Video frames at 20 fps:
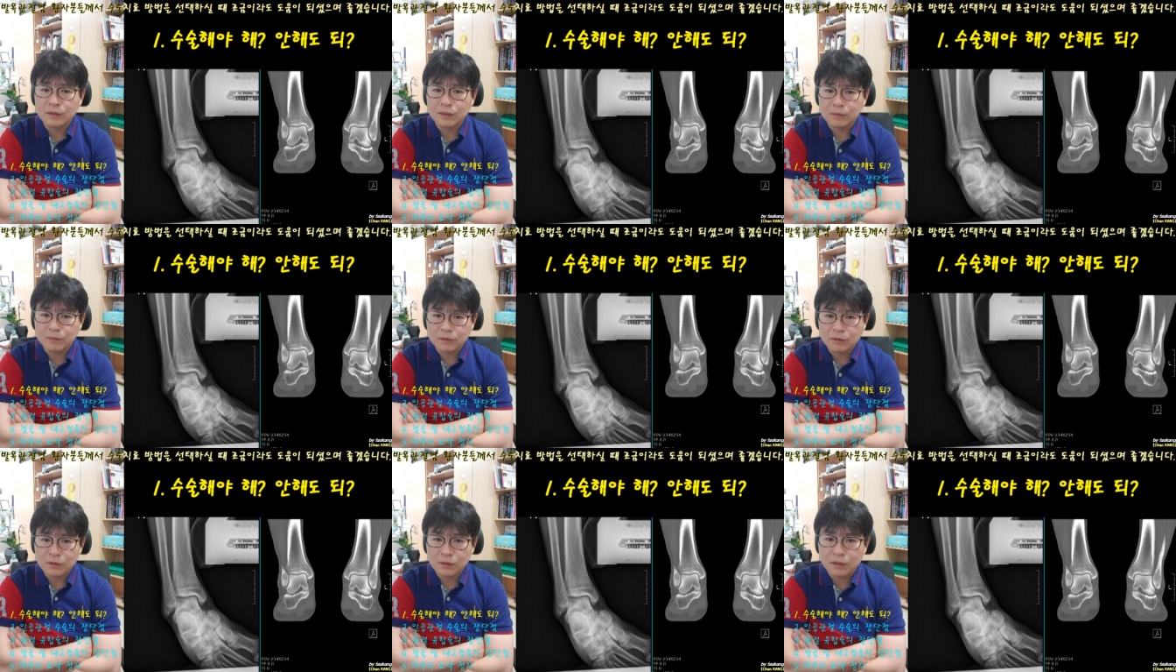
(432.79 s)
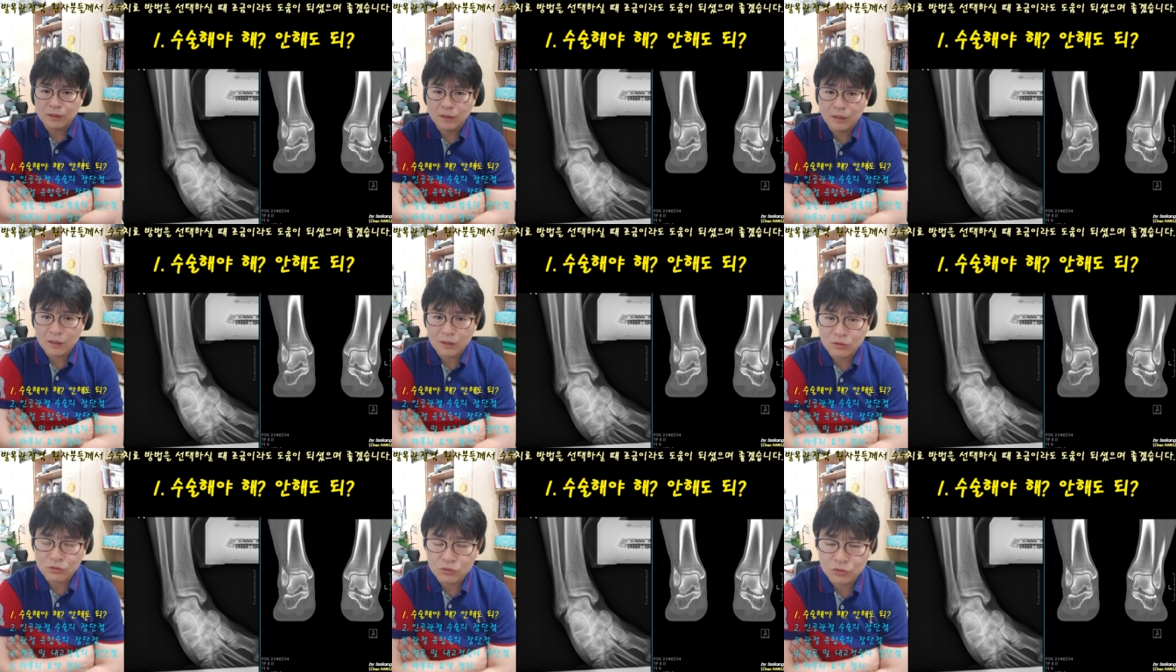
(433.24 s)
그럼 그에
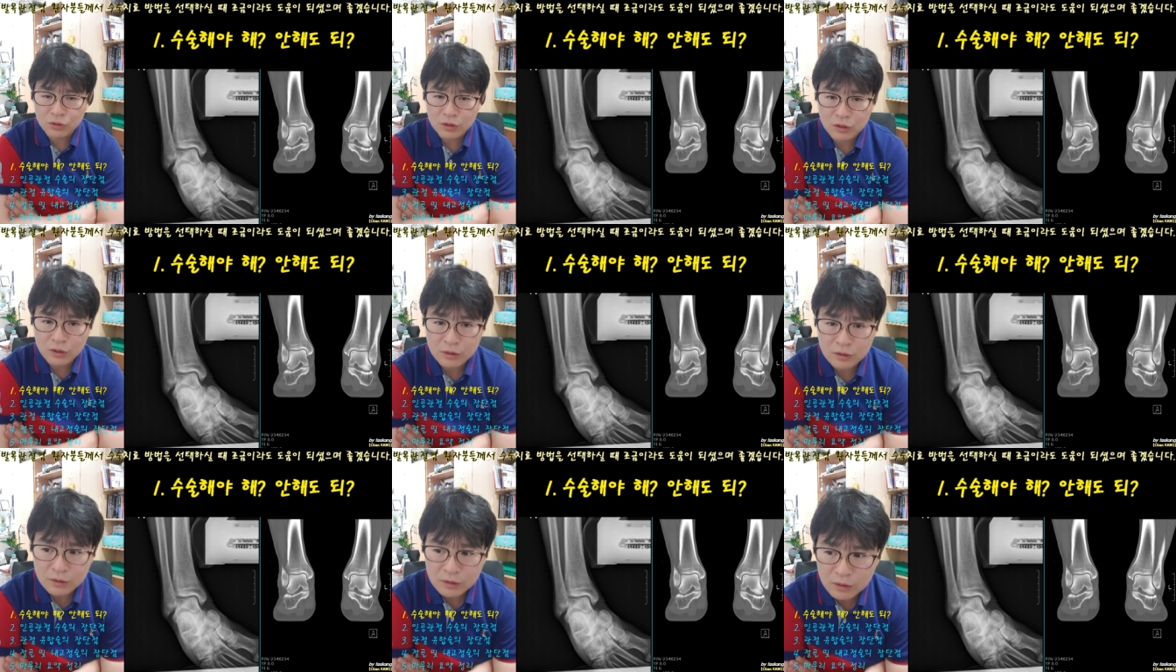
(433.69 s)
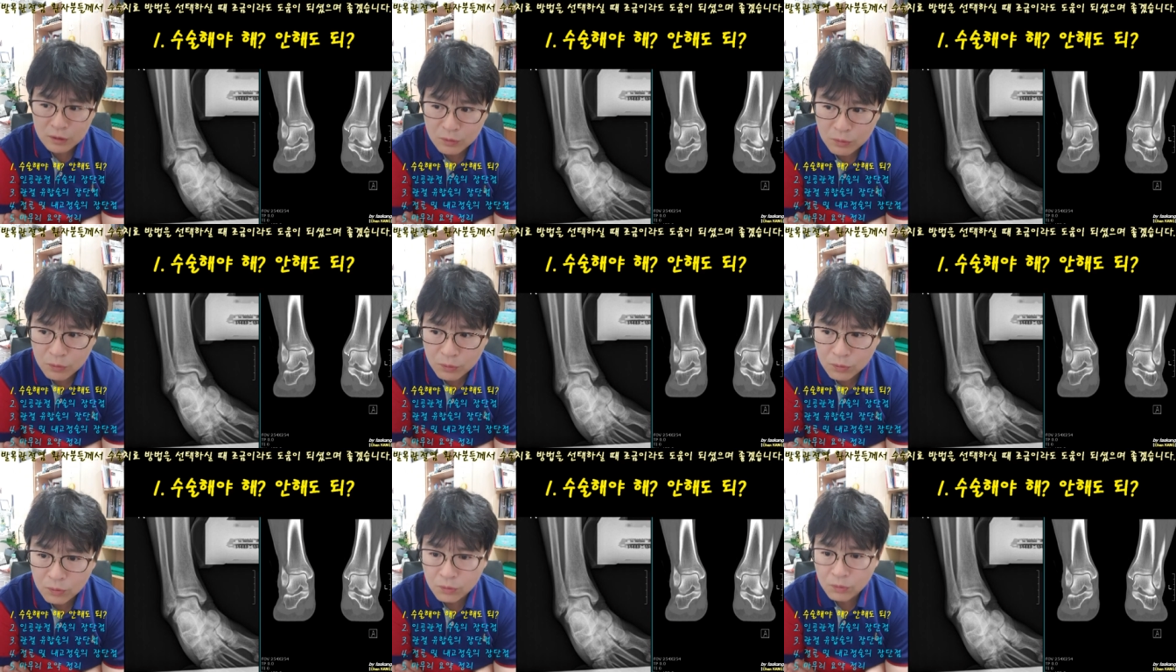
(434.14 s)
대한 주의를
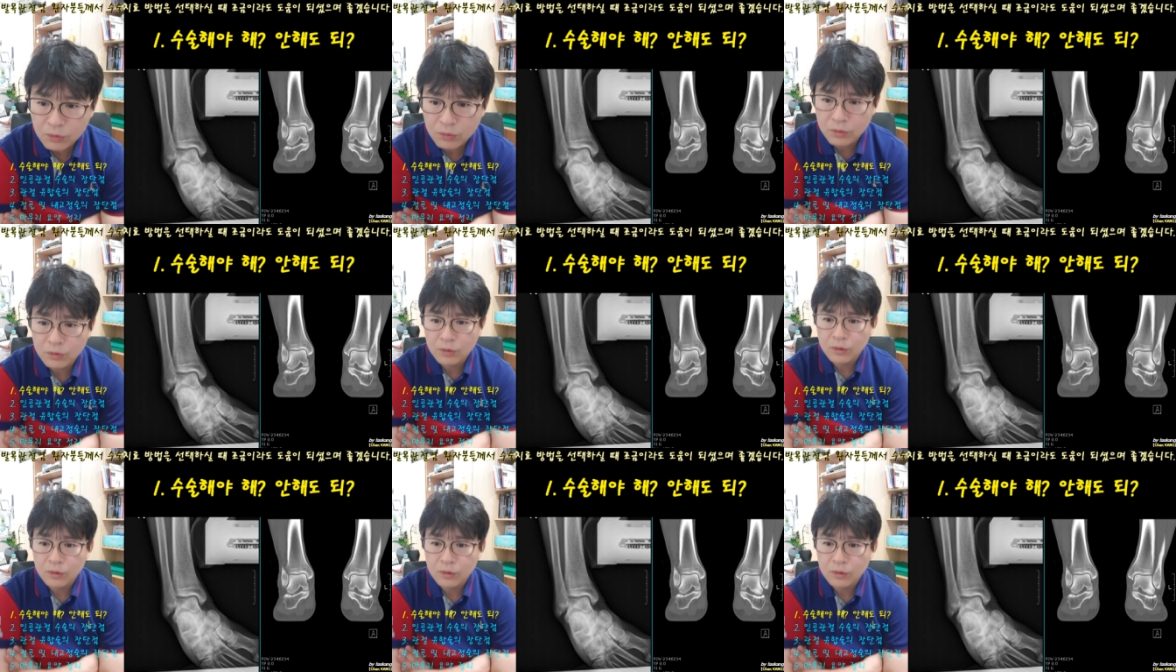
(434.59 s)
드리고